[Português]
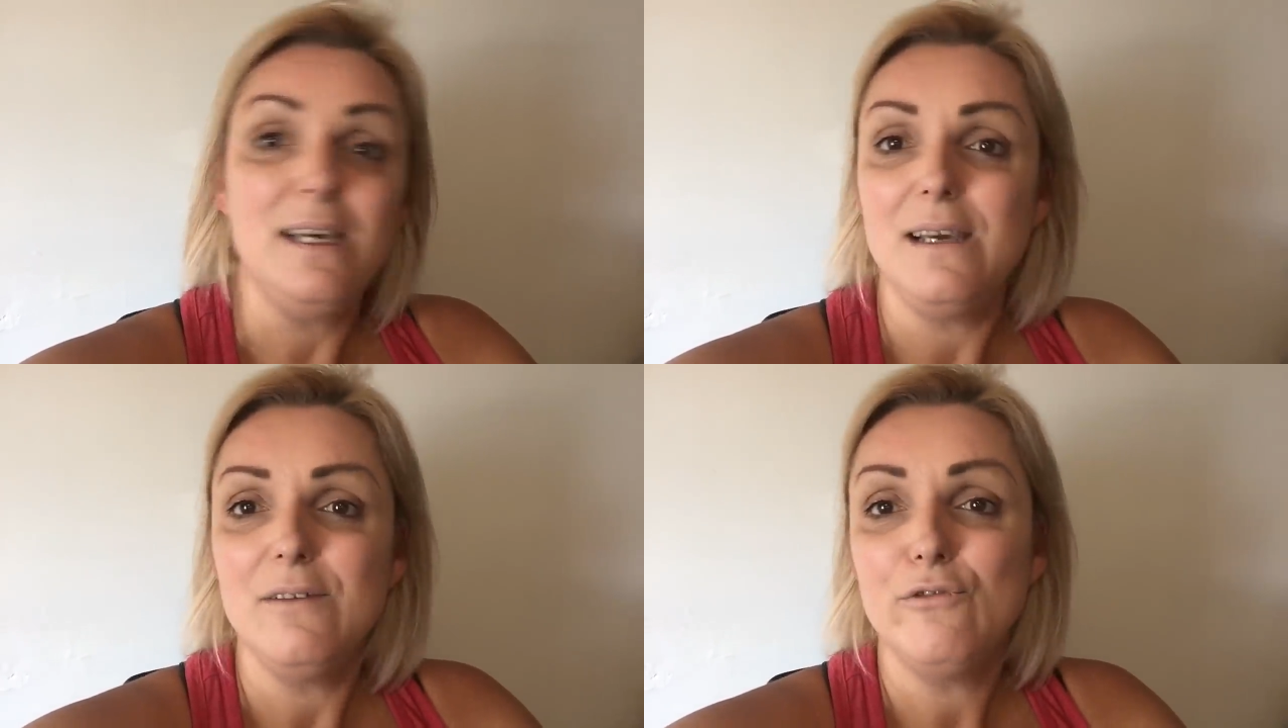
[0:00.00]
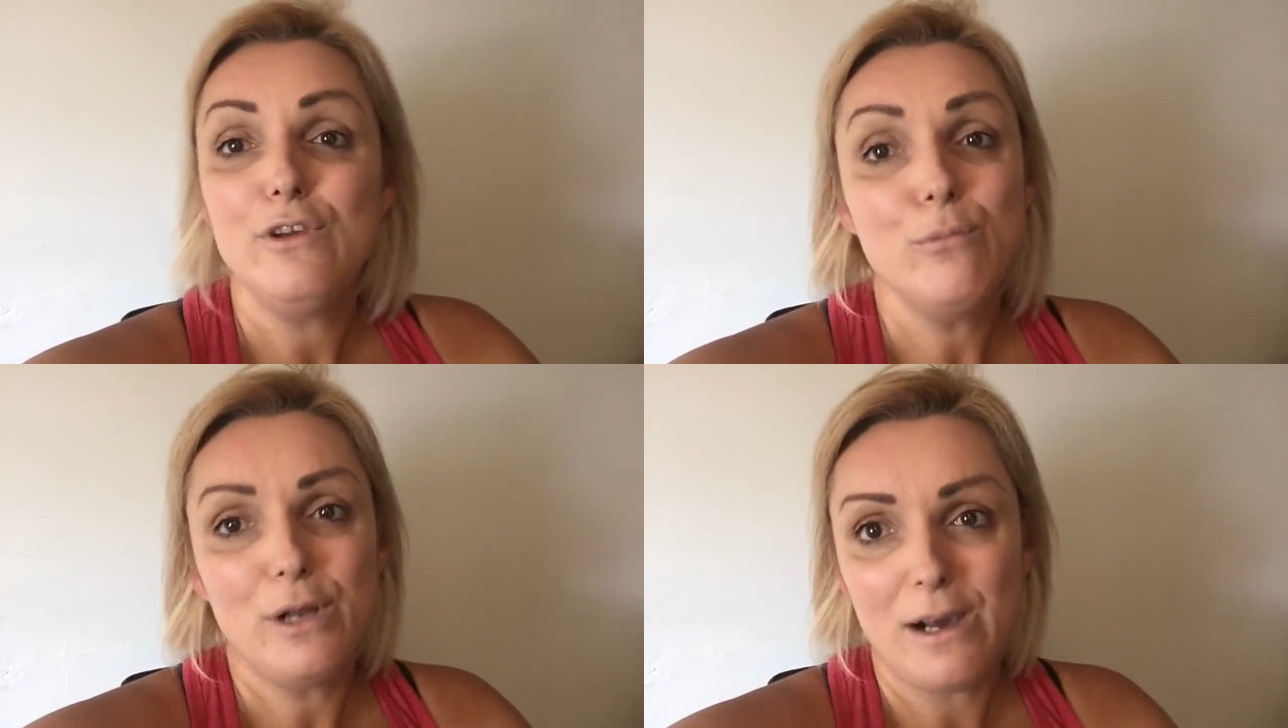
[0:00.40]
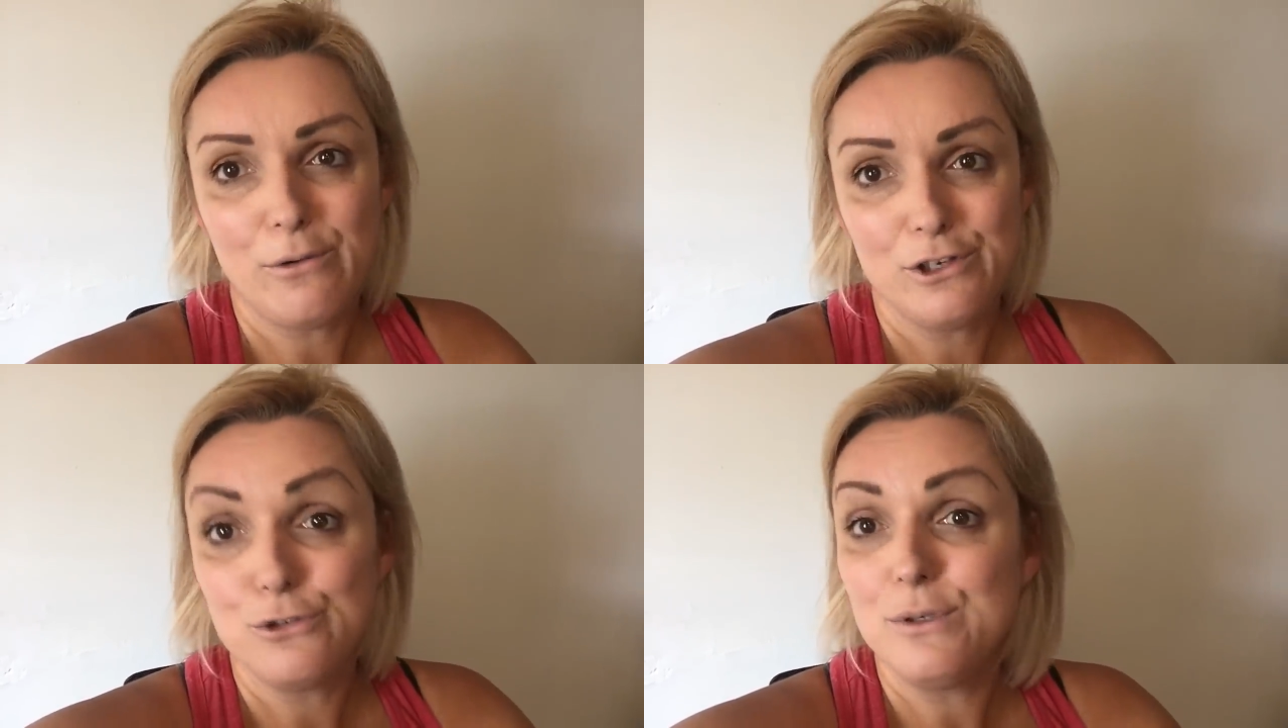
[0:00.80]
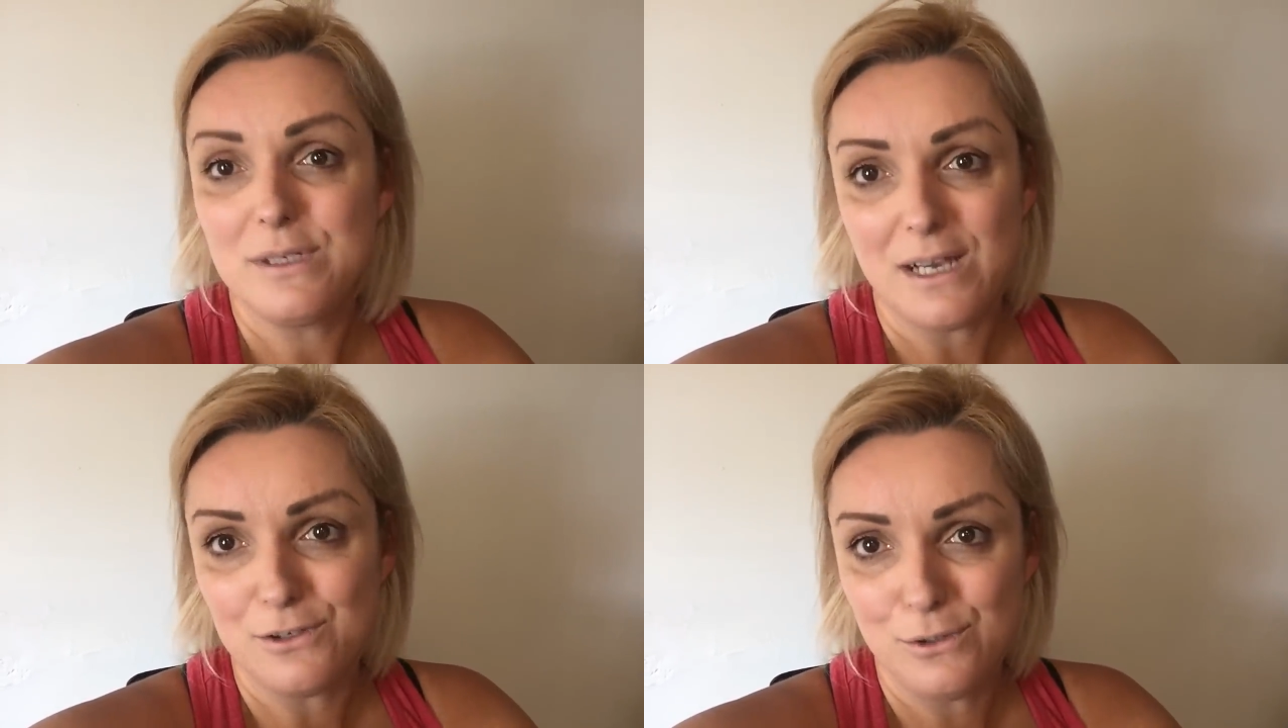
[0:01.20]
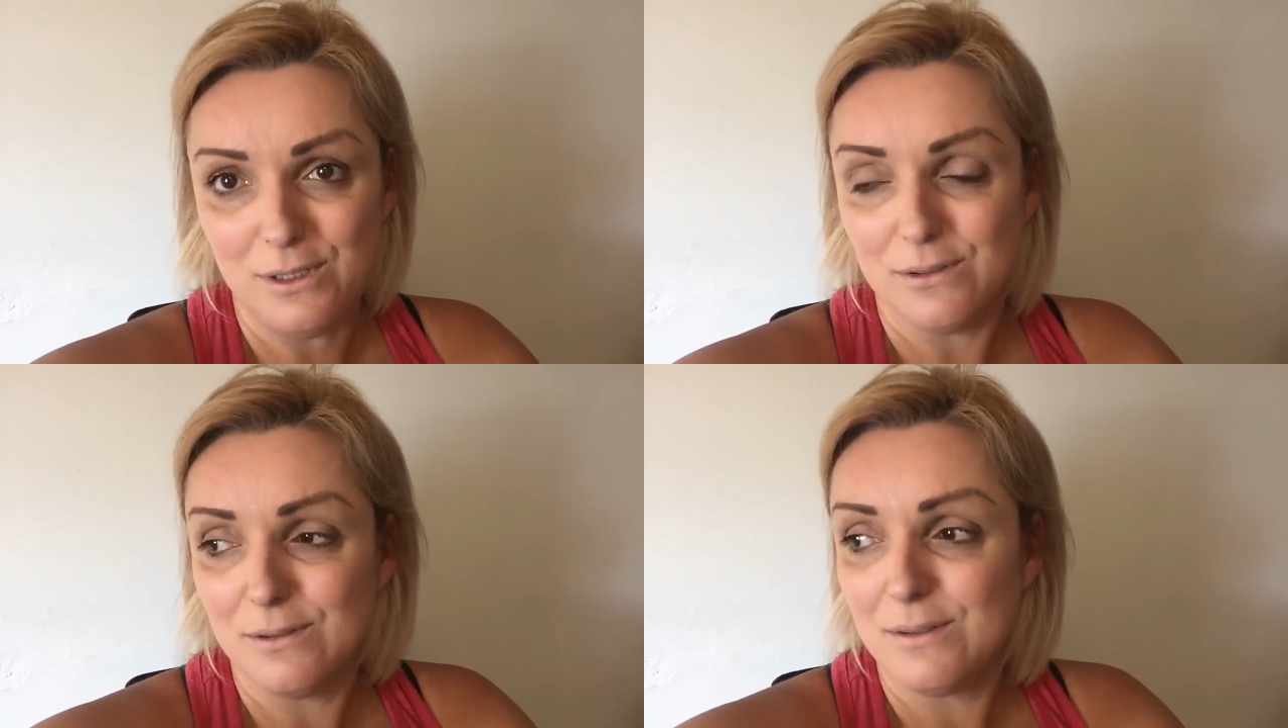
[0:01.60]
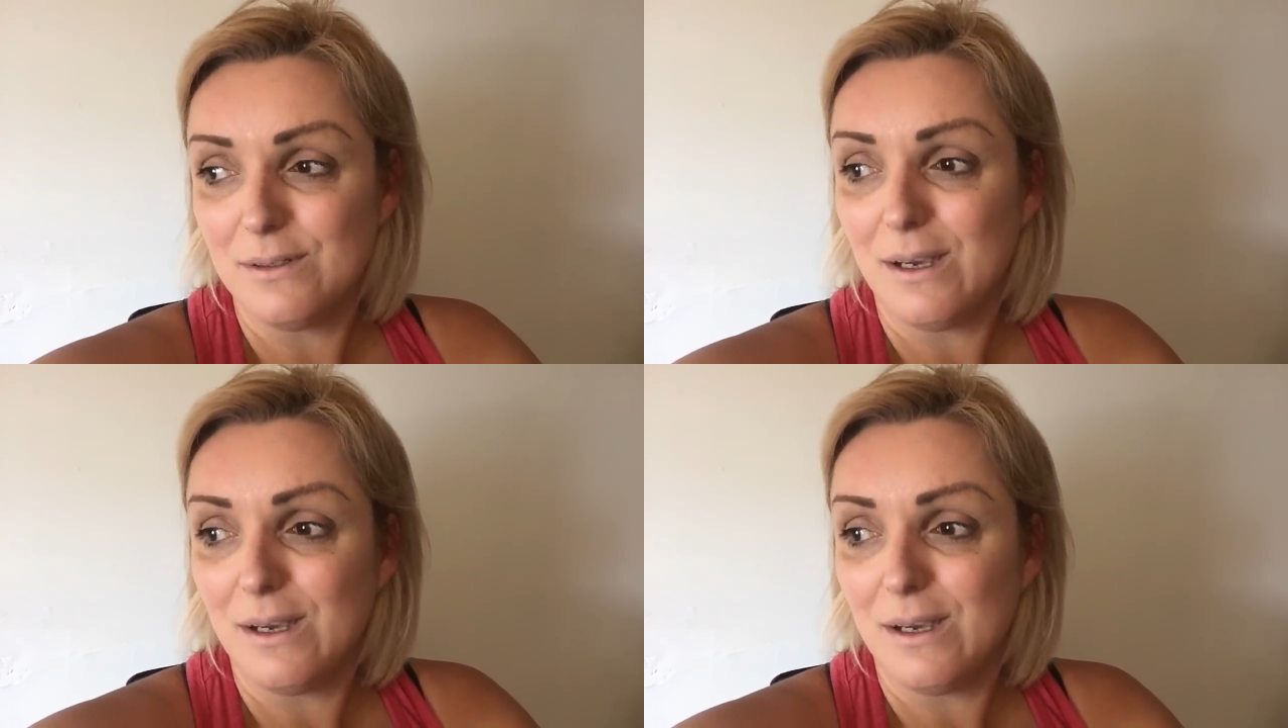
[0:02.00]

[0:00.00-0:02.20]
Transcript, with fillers: E vim morar onde? Nos Estados Unidos.